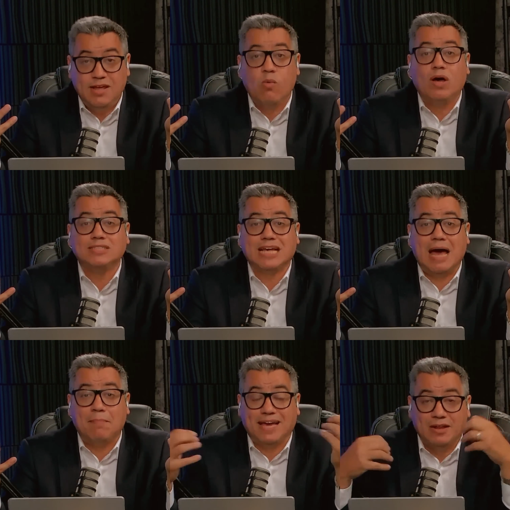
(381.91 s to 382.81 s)

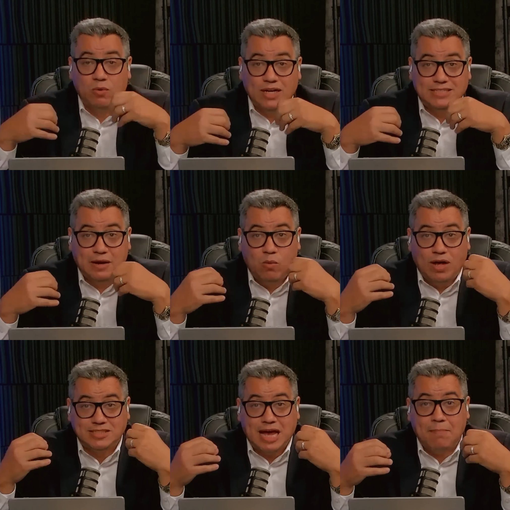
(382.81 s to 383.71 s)
WhatsApp que no es el
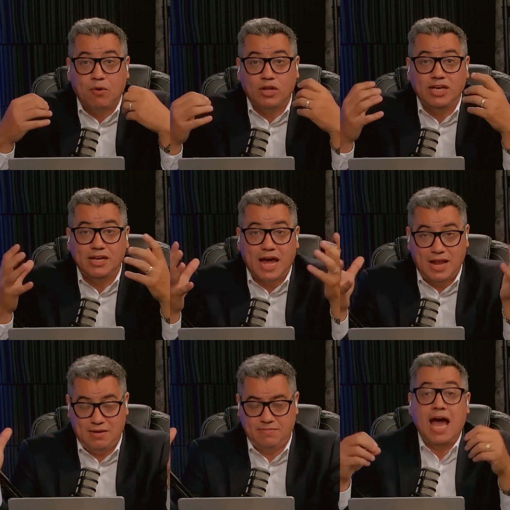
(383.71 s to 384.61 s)
WhatsApp
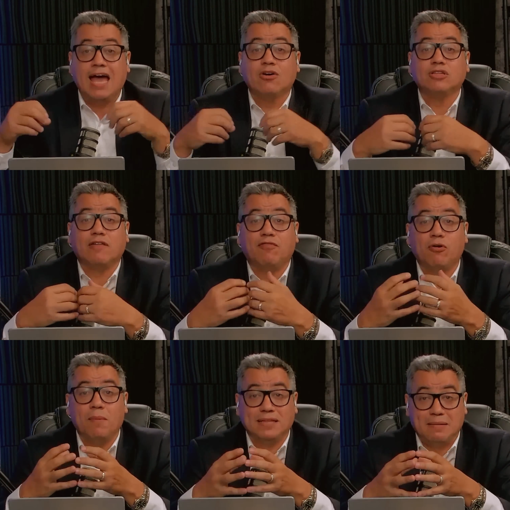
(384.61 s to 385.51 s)
original. Hay otra
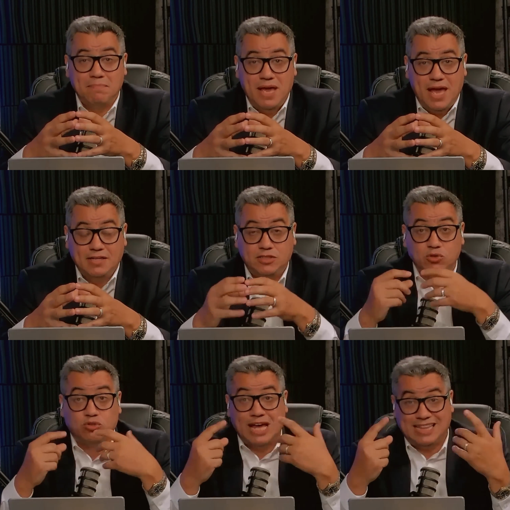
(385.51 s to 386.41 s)
forma también. Si
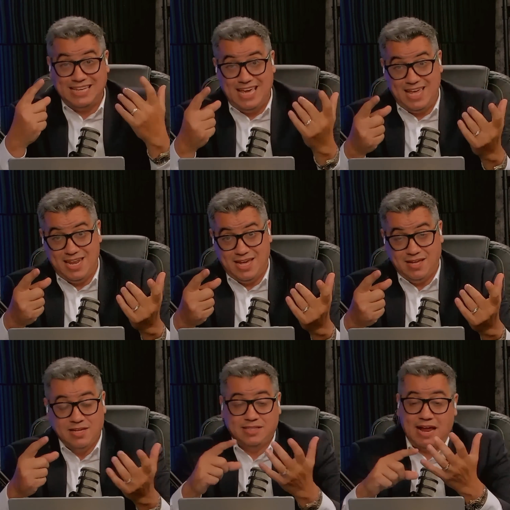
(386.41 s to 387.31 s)
usted tiene
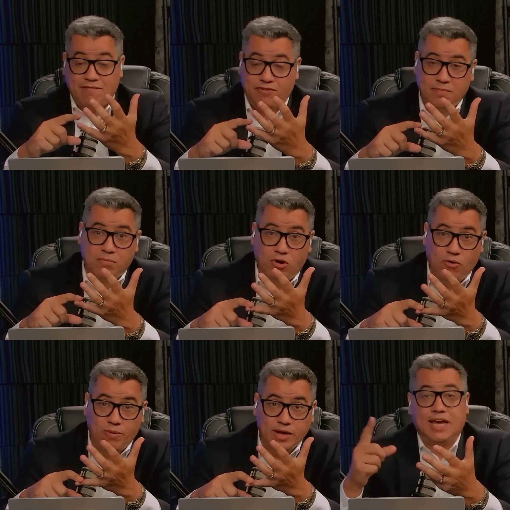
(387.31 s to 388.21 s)
transfer
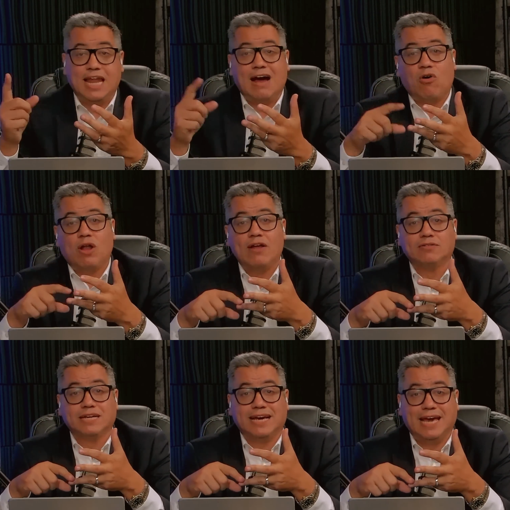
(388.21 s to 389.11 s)
móvil, que la cola no
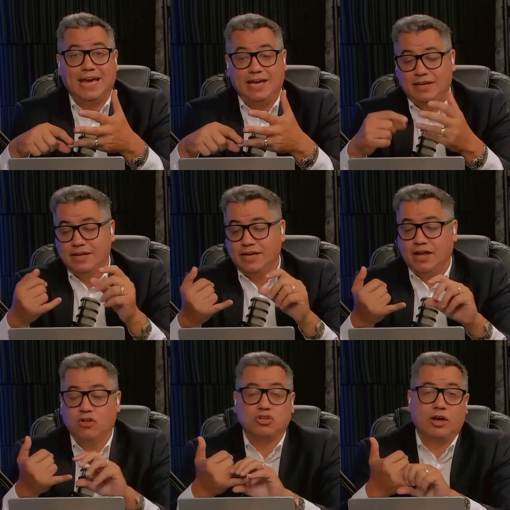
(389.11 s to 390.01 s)
sé qué, que
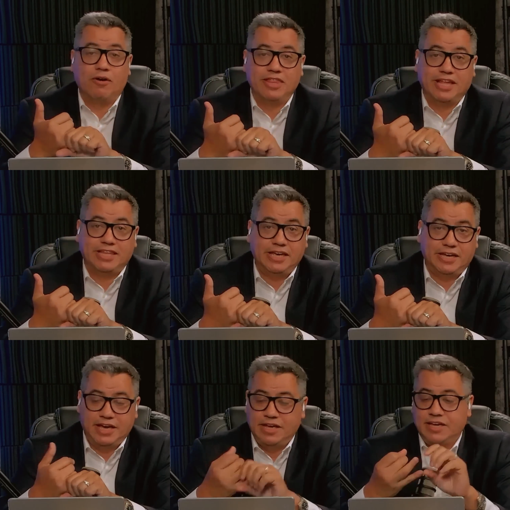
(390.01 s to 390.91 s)
el otro que vende
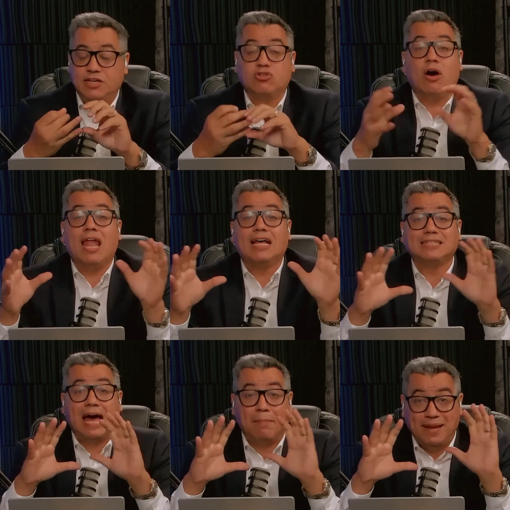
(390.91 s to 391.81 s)
ticket, y todas
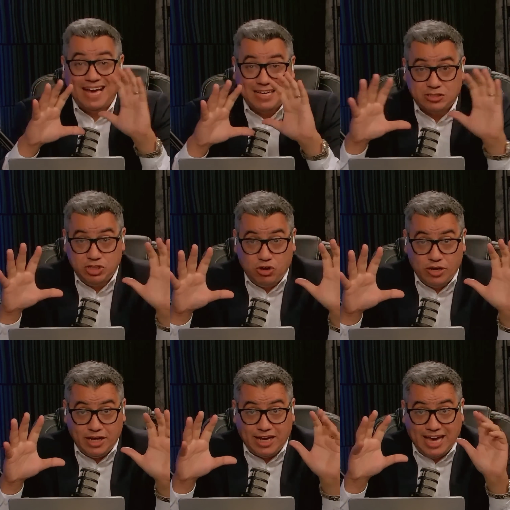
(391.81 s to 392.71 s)
las
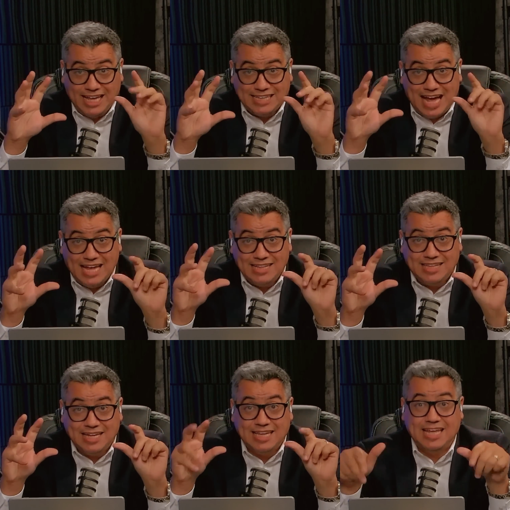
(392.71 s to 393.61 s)
aplicaciones que esta
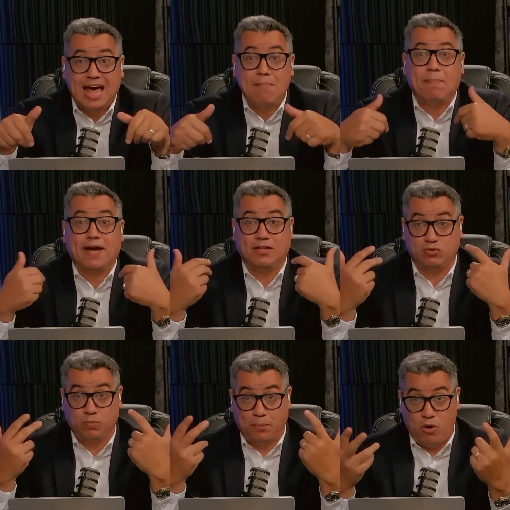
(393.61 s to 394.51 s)
gente te dan para que
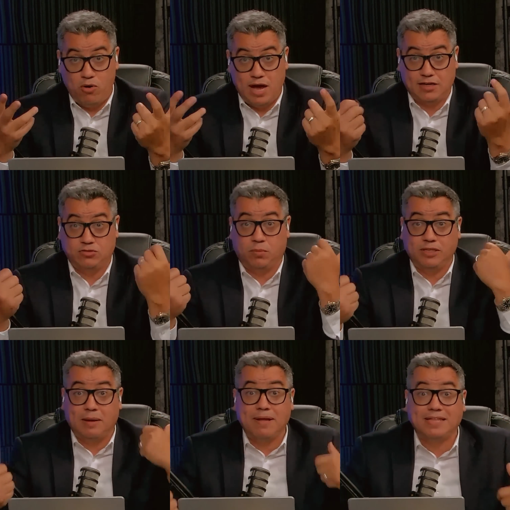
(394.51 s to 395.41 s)
tú pongas, que
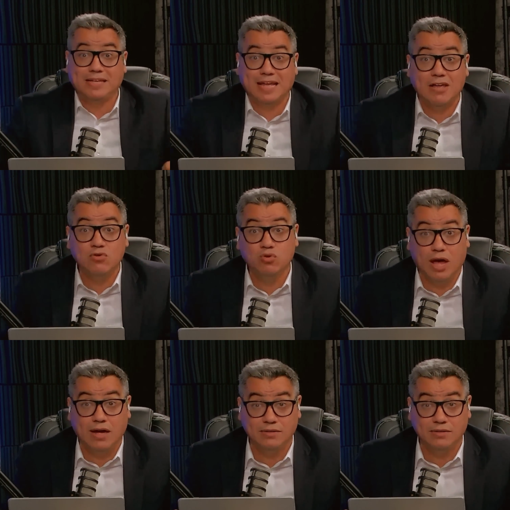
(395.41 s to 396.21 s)
supuestamente te ayudan,